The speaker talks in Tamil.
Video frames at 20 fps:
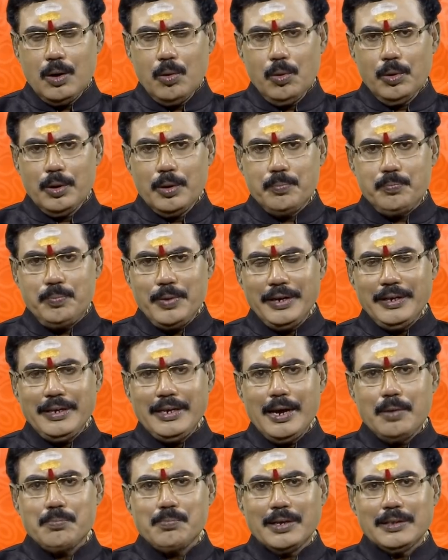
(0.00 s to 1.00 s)
ஒரு
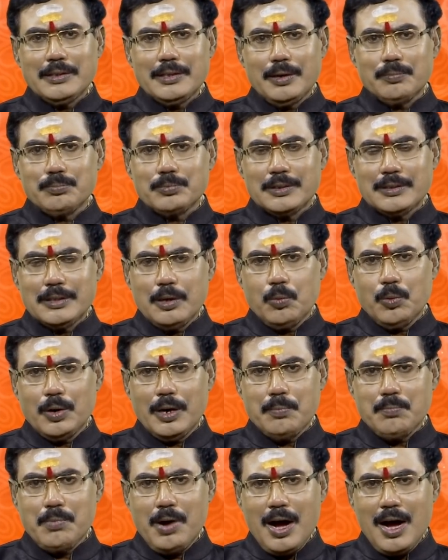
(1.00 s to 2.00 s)
பெரிய மந்திரம் இந்த
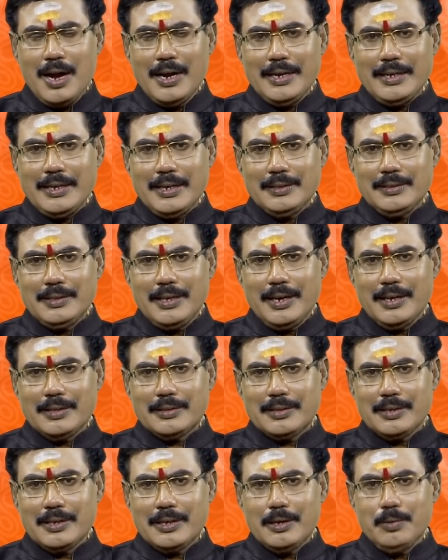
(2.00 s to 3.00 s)
உடம்பான
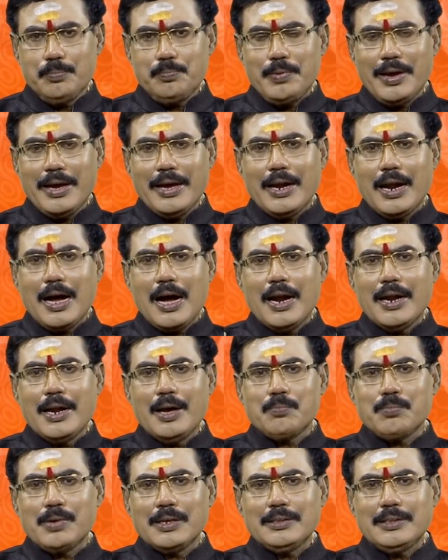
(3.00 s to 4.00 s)
எந்திரத்துக்கு பெயரான
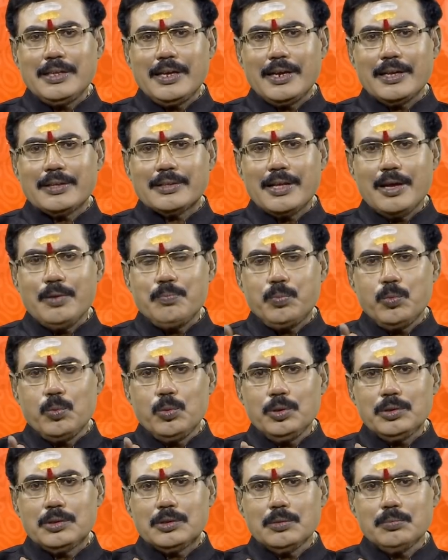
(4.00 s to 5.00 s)
மந்திரத்தை
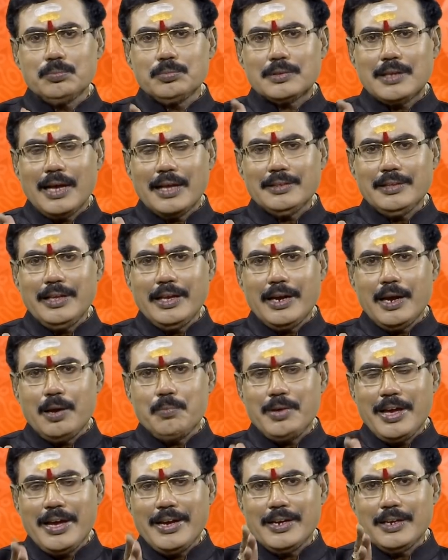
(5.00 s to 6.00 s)
புகுத்தும்
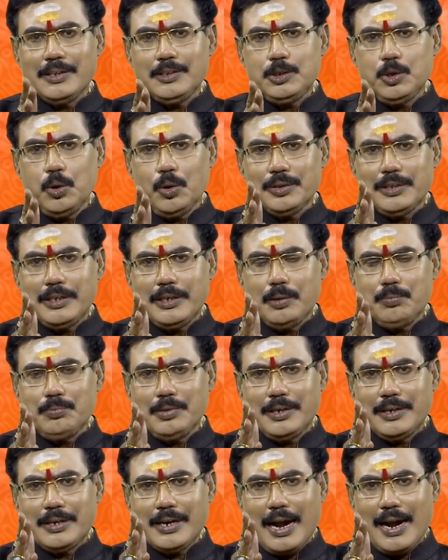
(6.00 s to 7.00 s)
தந்திரமே எஞ்சோதிடம்
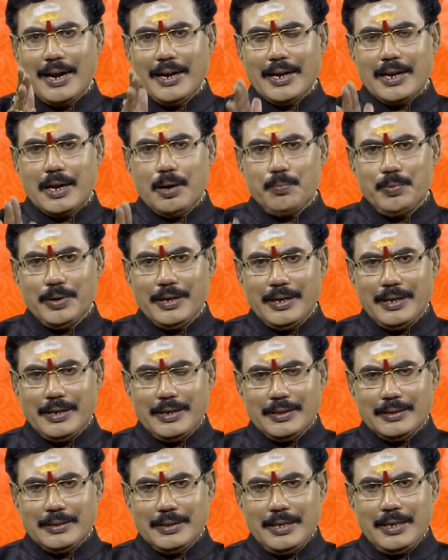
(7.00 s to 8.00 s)
என்று
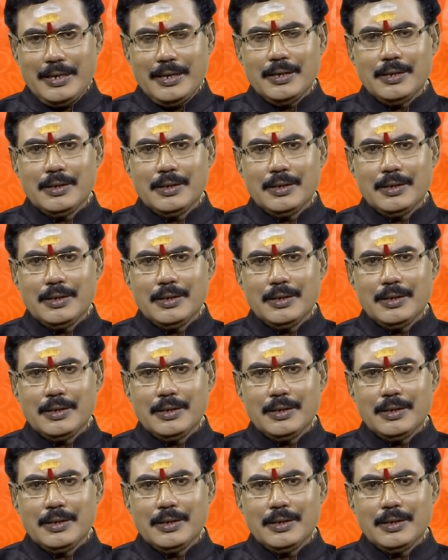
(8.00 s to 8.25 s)
அழைக்கப்படுகிறது